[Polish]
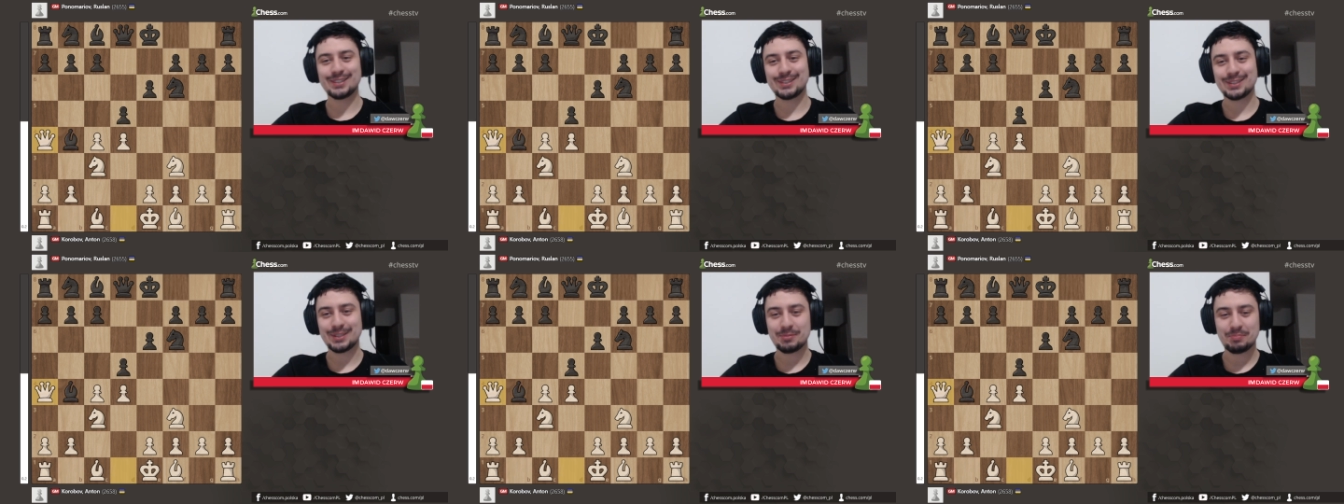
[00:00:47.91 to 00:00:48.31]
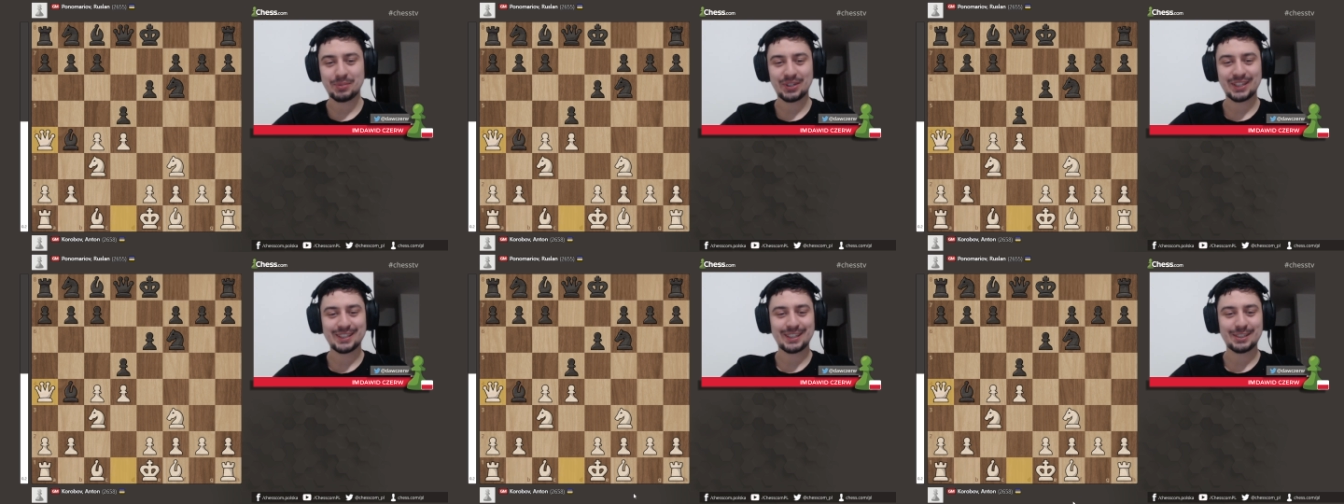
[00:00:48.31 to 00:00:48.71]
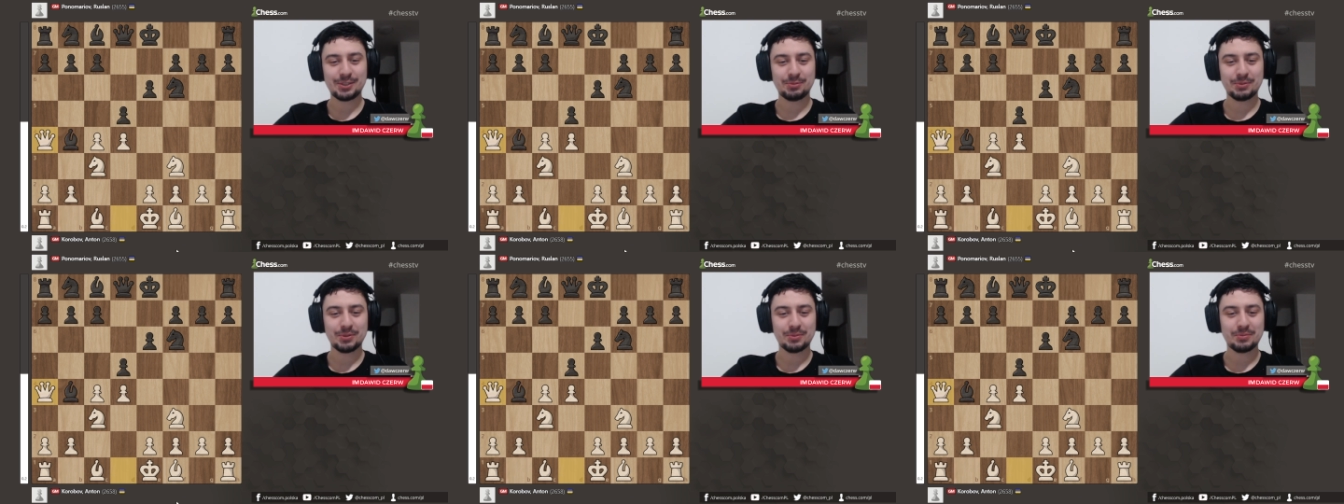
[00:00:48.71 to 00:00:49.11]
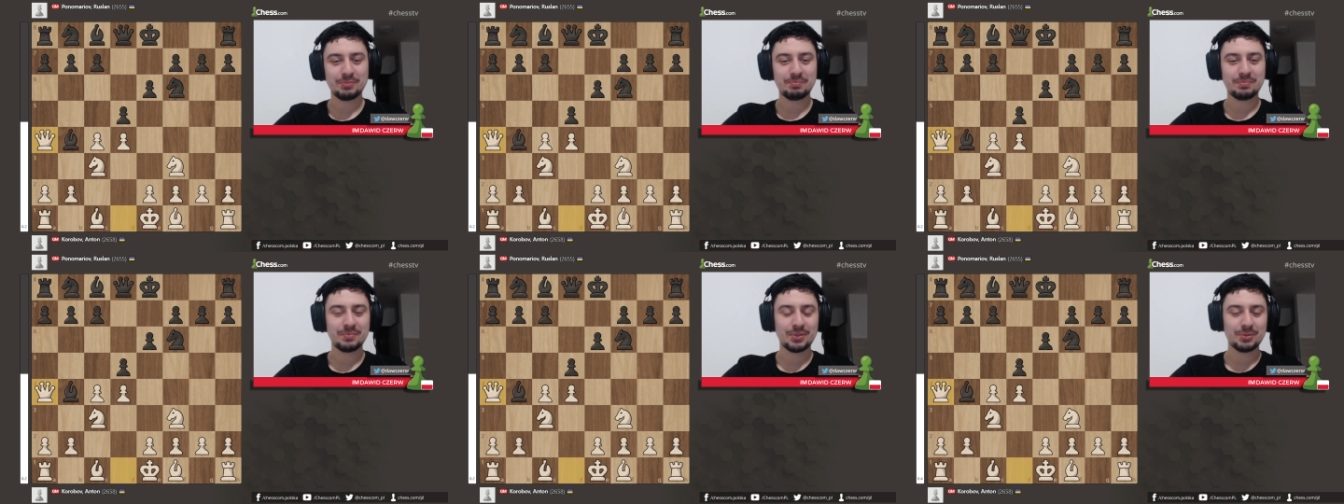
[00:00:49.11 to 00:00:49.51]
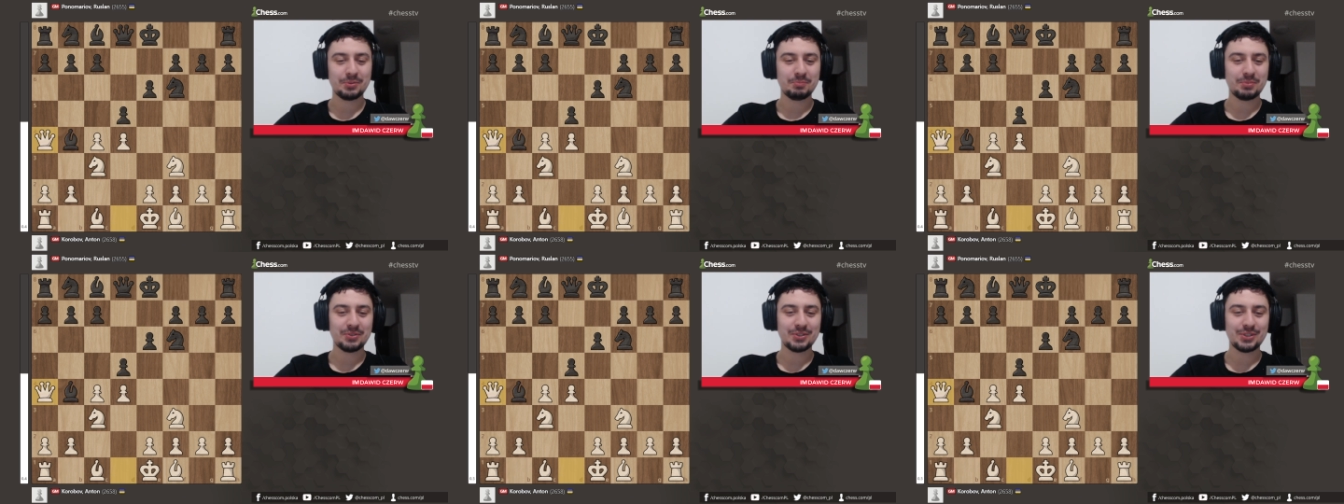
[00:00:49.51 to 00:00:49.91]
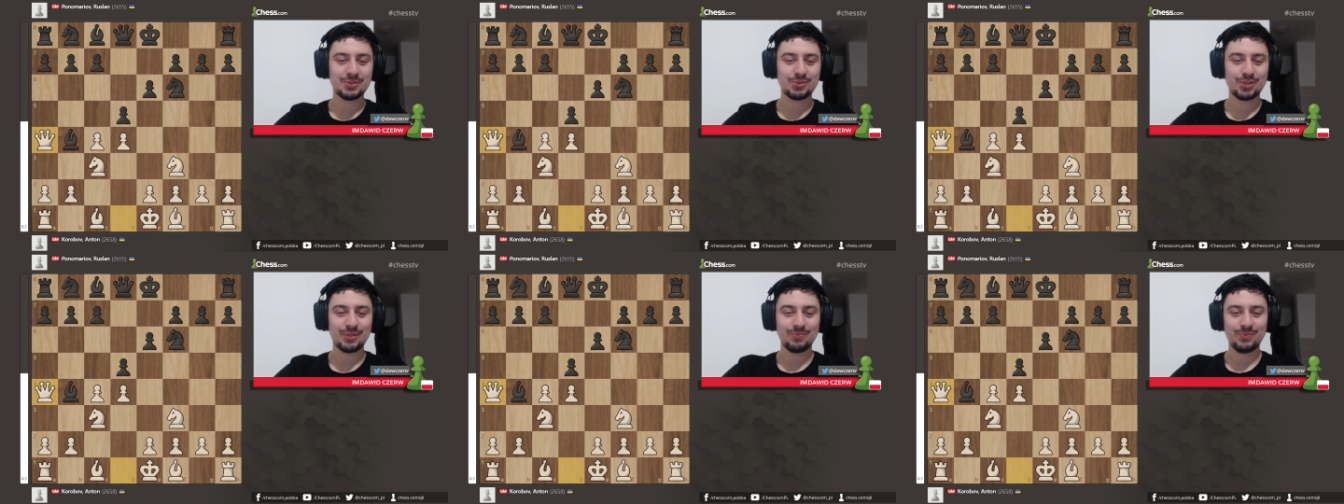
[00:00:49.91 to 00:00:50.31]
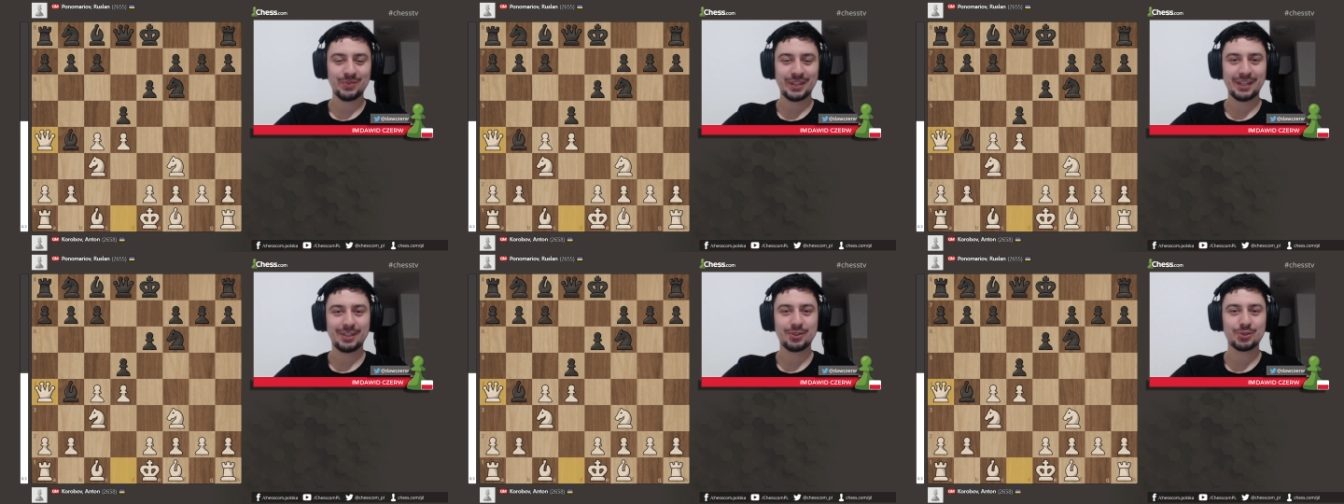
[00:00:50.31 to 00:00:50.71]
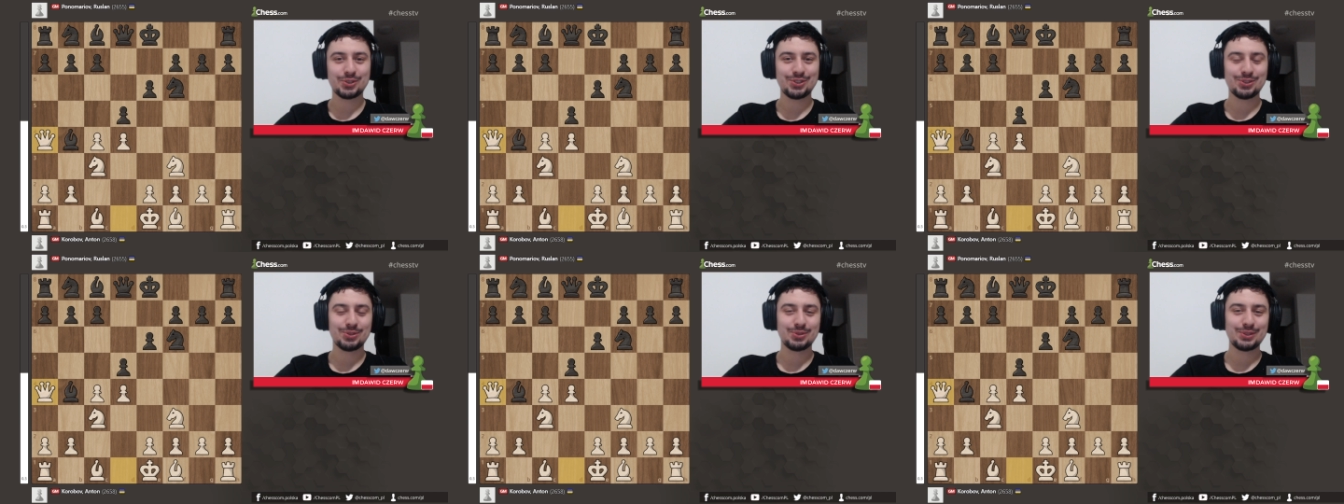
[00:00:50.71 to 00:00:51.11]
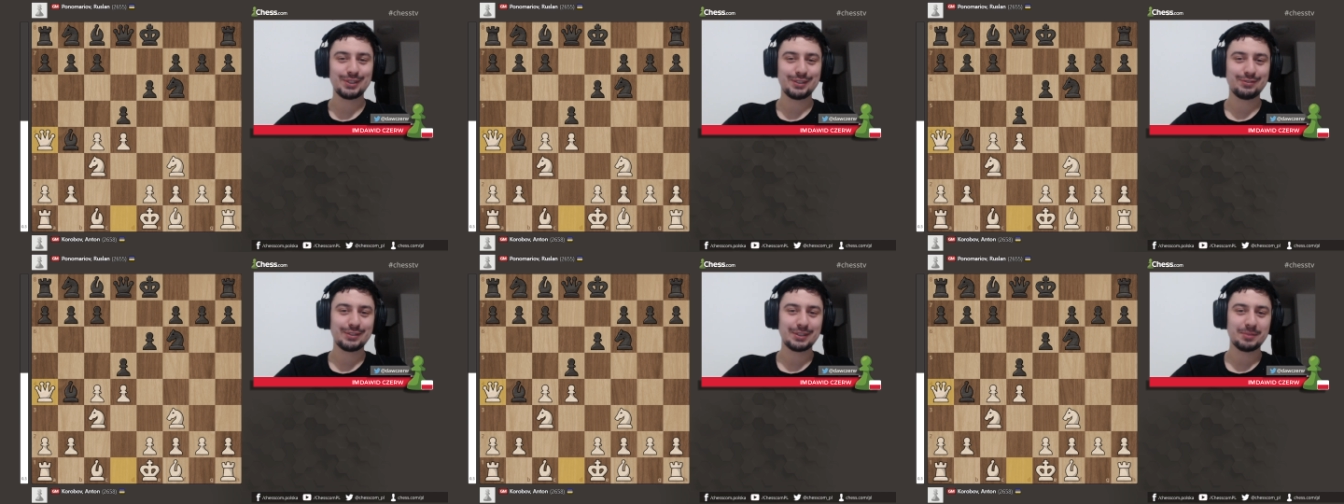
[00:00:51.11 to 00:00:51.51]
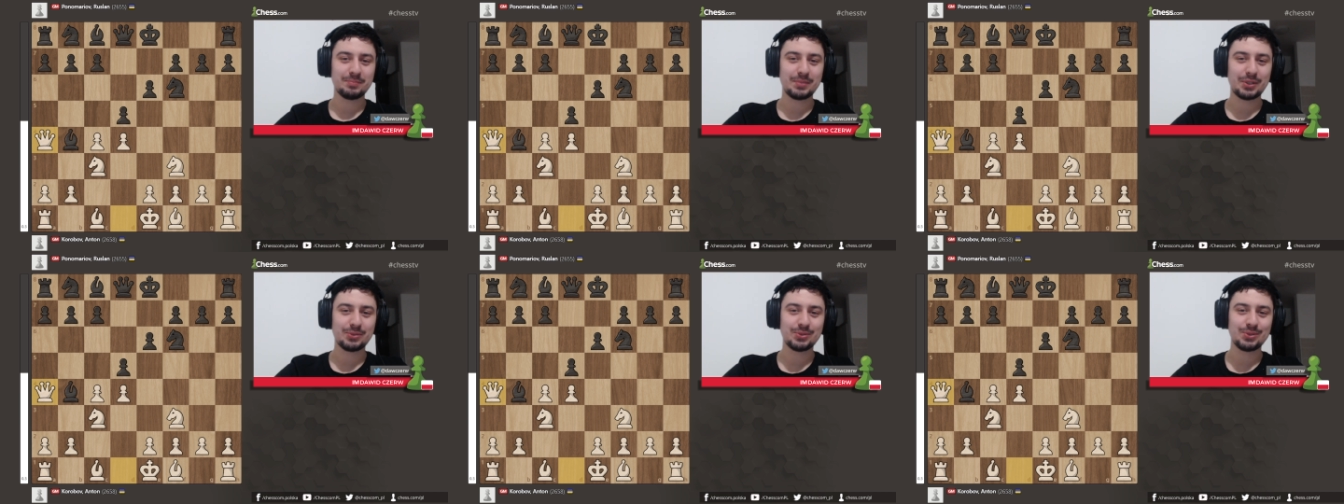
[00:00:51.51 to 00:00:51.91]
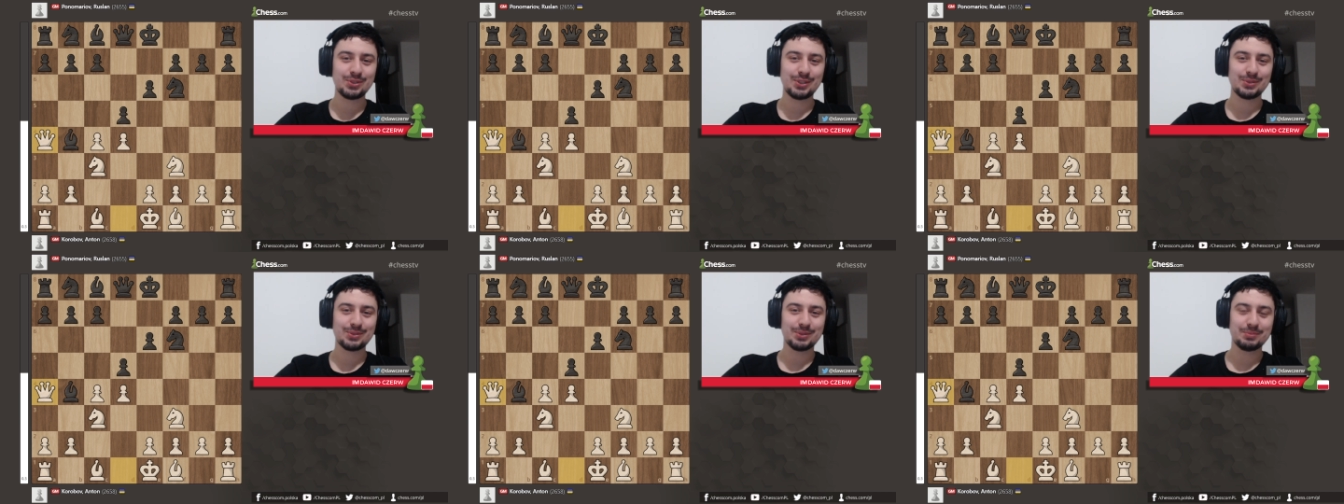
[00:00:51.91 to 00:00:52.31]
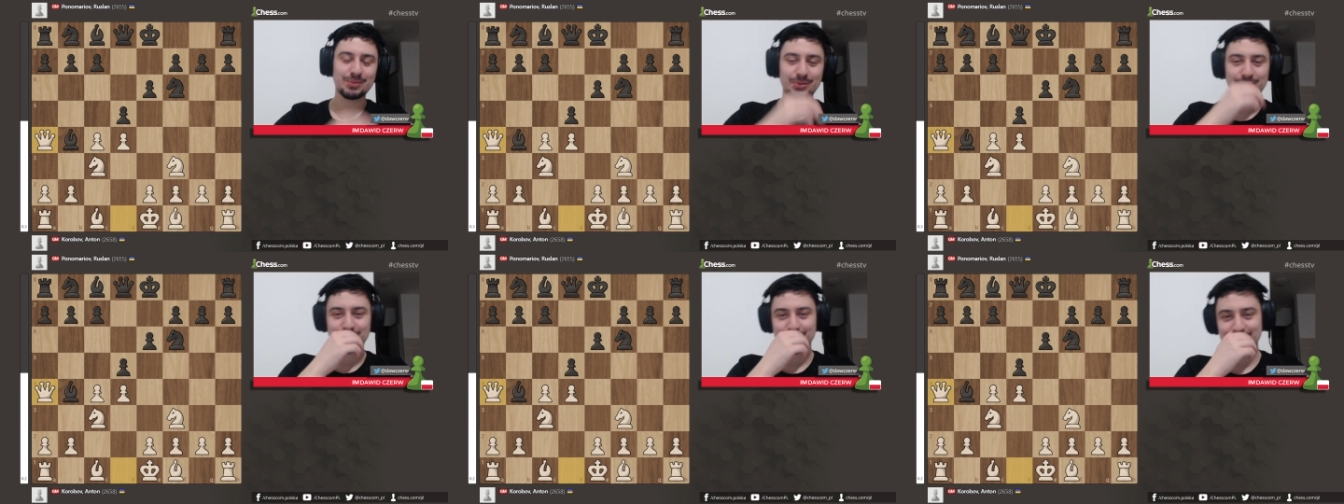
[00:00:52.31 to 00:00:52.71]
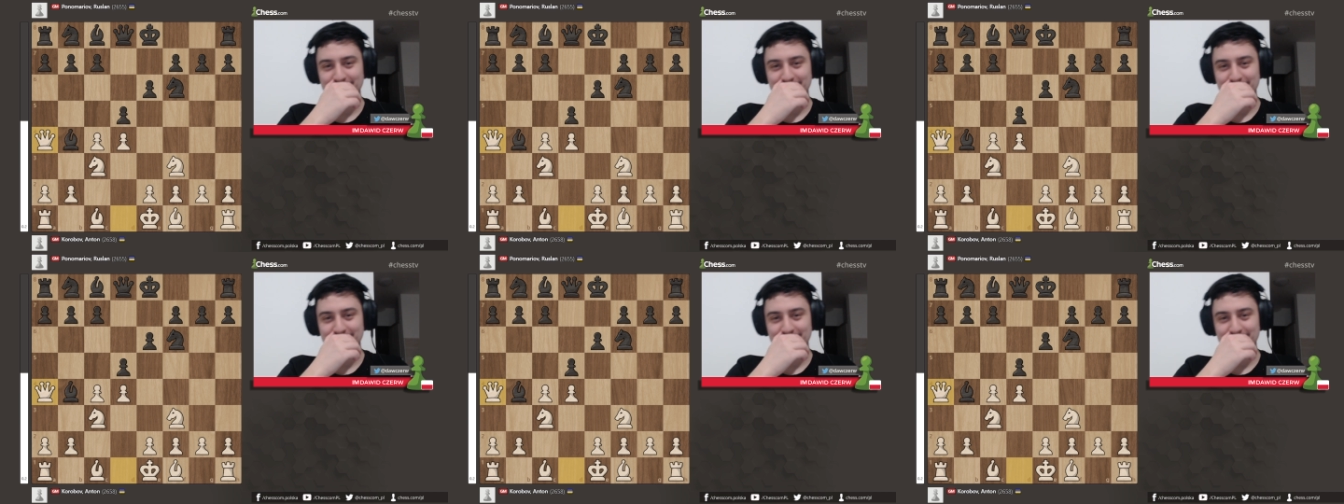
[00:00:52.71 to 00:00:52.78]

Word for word: to tam pogadaliśmy, to, to mi powiedział, że najgorszy turniej, w jakim brał udział, to był w